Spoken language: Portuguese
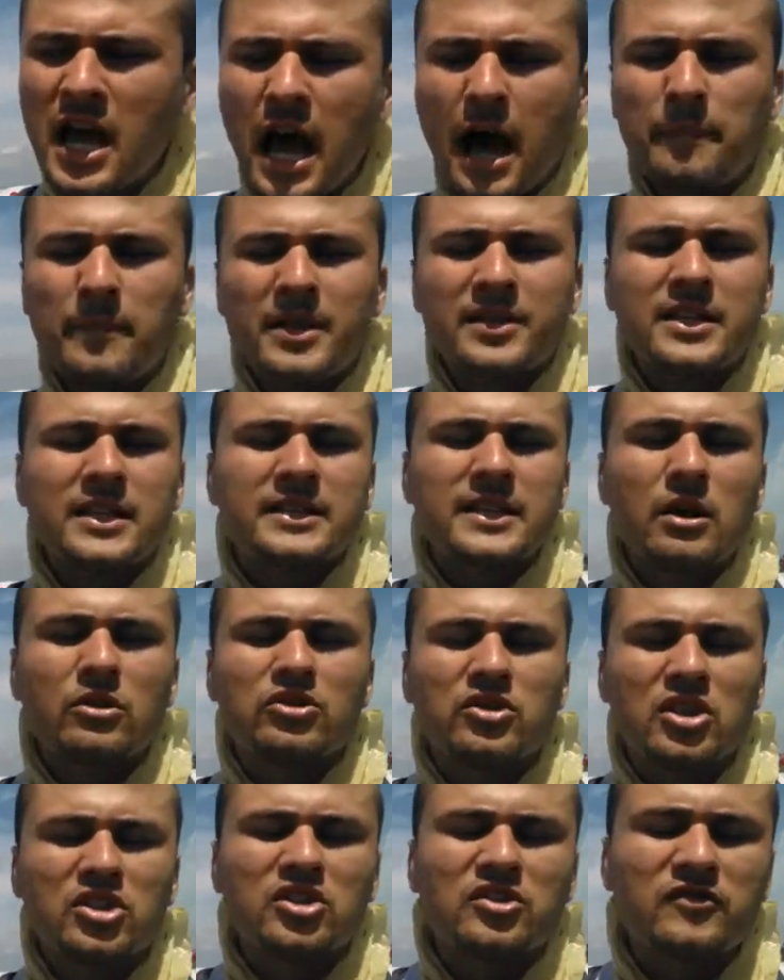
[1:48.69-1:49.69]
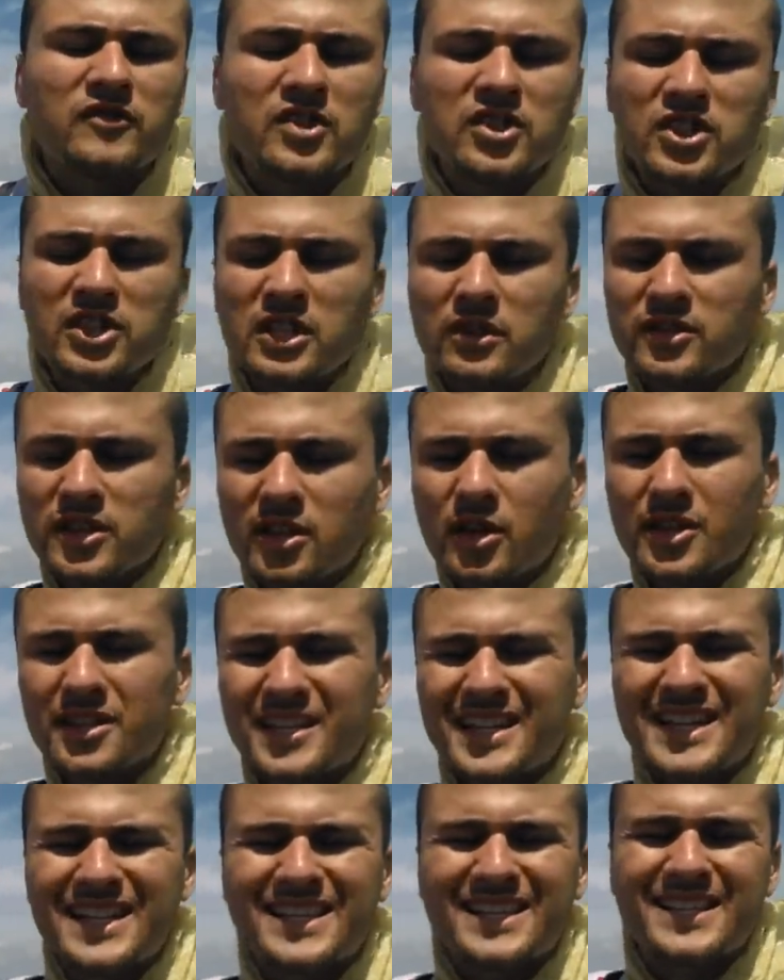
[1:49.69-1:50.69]
apresentar os nossos vizinhos, a
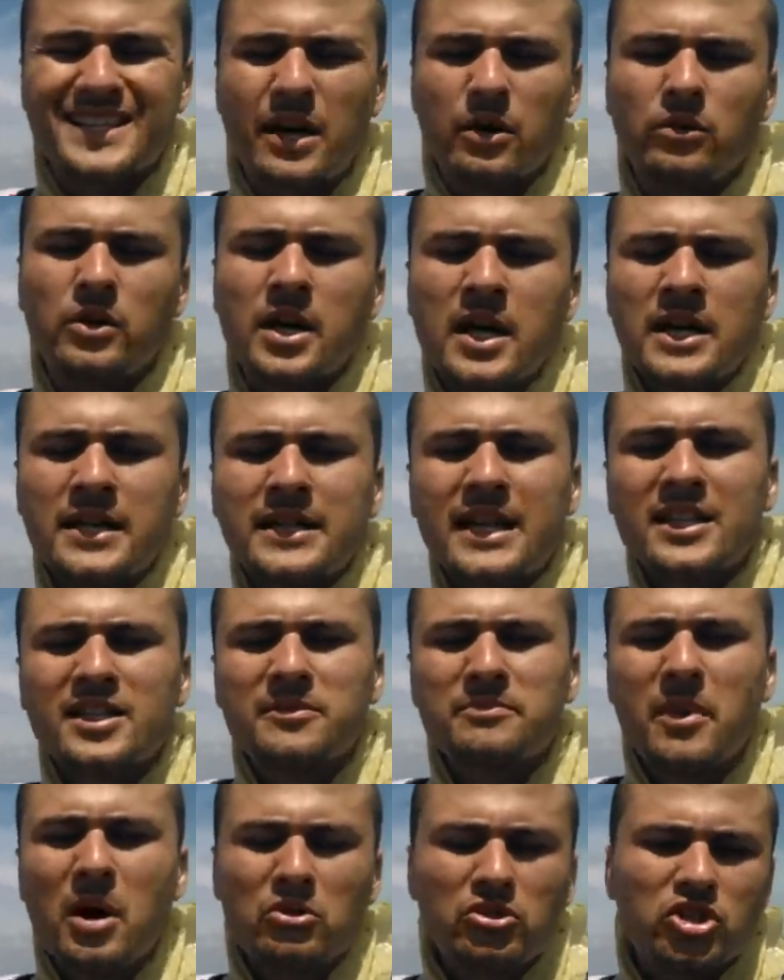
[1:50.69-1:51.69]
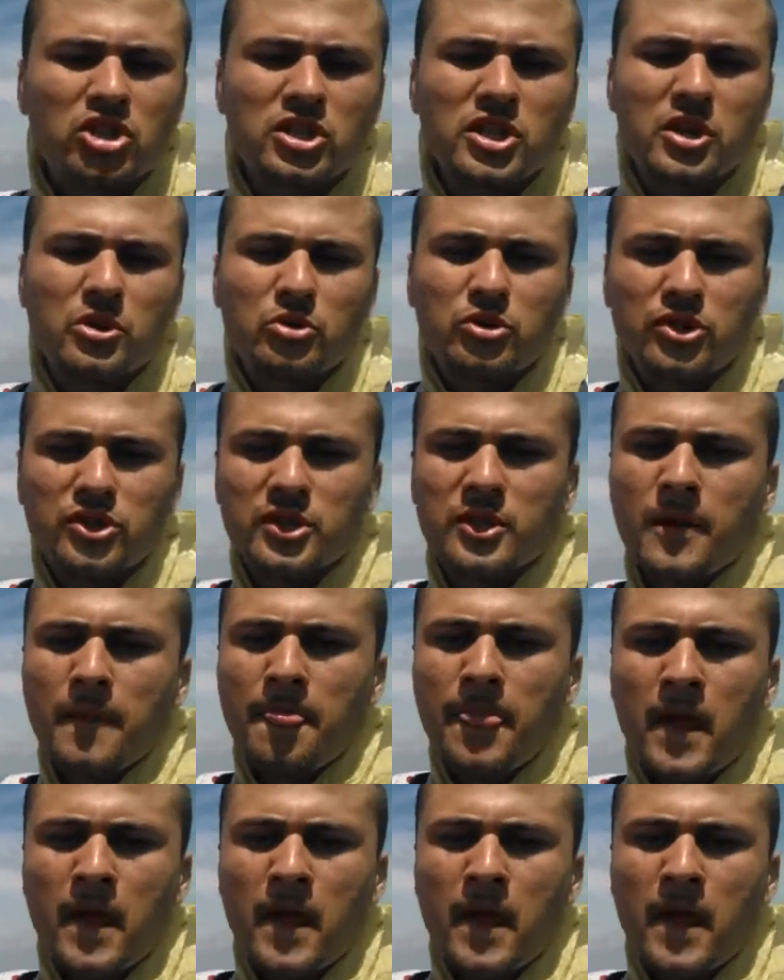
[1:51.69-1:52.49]
nossa nação nas mãos de Deus.